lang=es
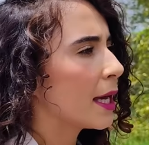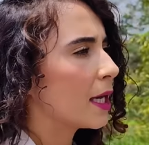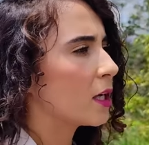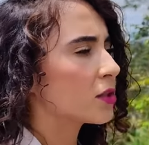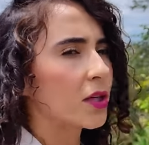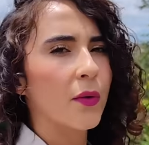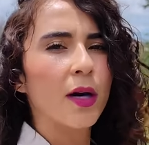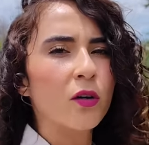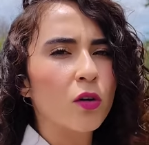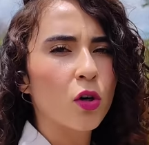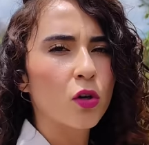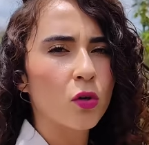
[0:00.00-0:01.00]
y lo
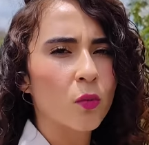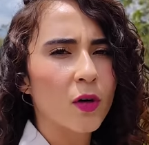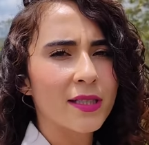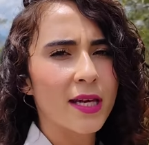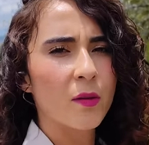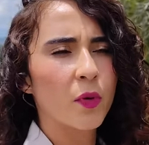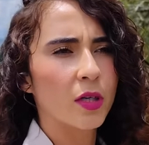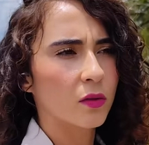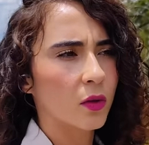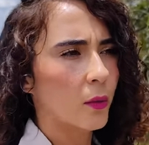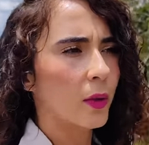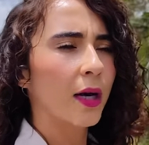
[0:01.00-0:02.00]
llevaron con rumbo hacia el
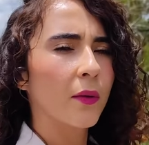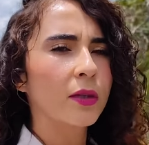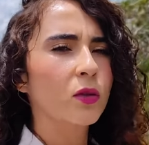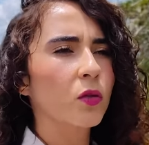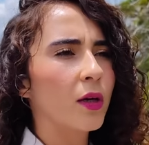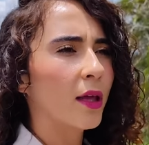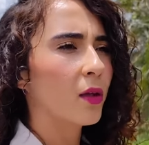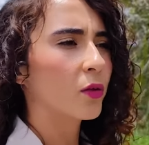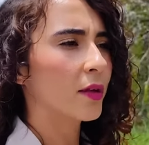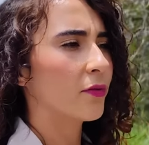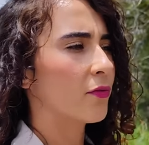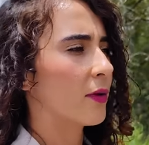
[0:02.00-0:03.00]
puerto de Buenaventura,
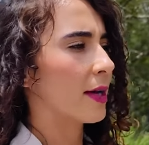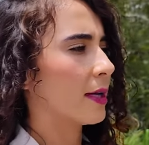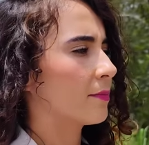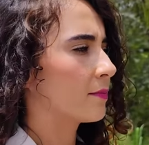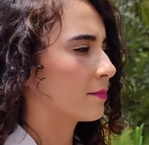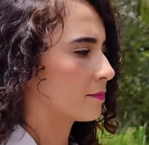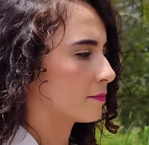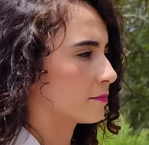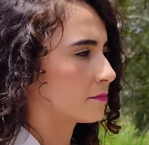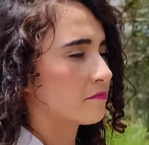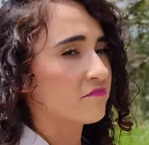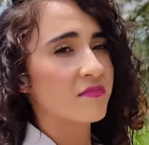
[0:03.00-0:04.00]
donde fue
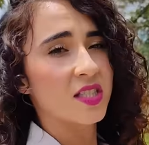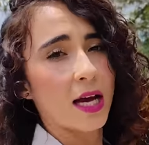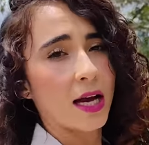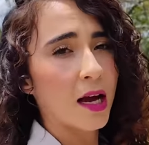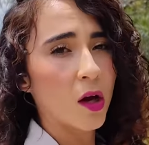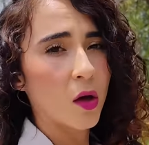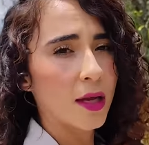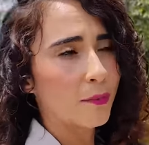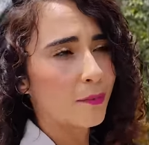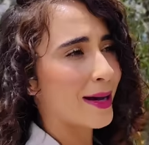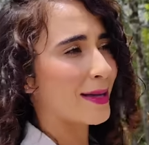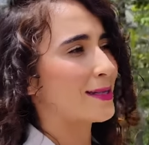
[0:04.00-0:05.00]
sacado
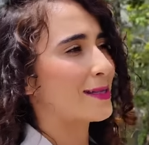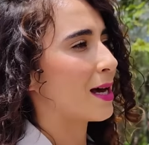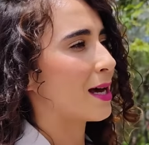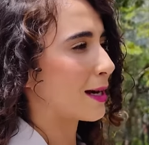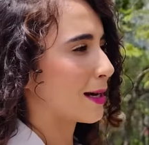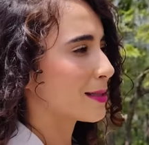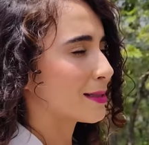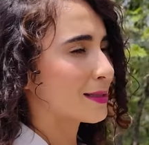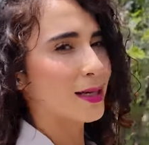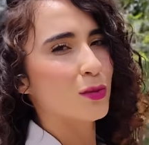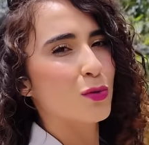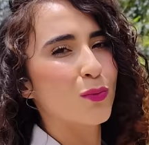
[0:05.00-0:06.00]
del país a
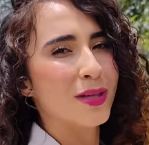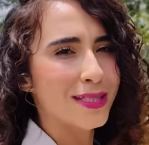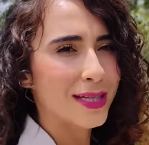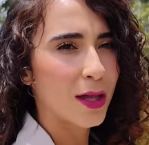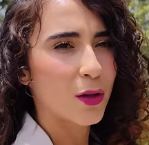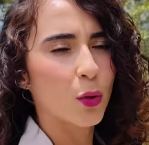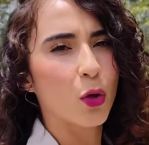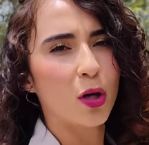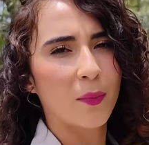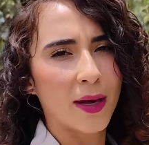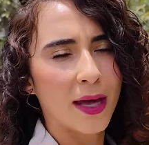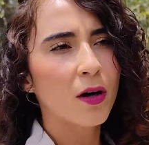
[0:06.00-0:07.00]
rastras, humillado,
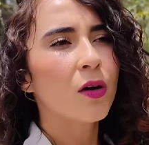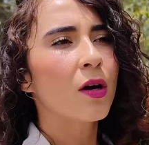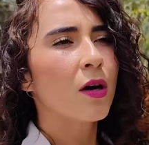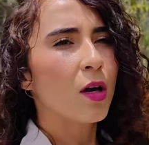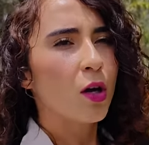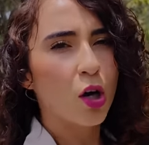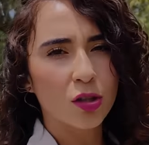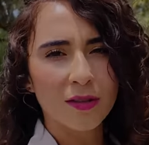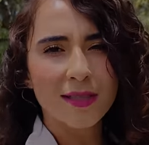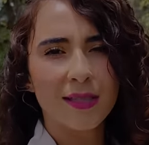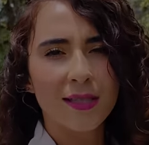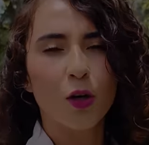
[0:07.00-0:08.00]
golpeado, con
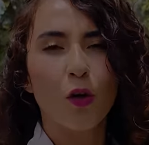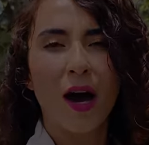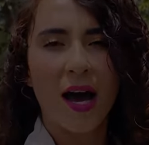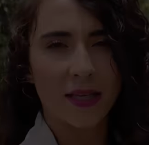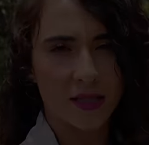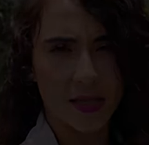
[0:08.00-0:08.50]
destino a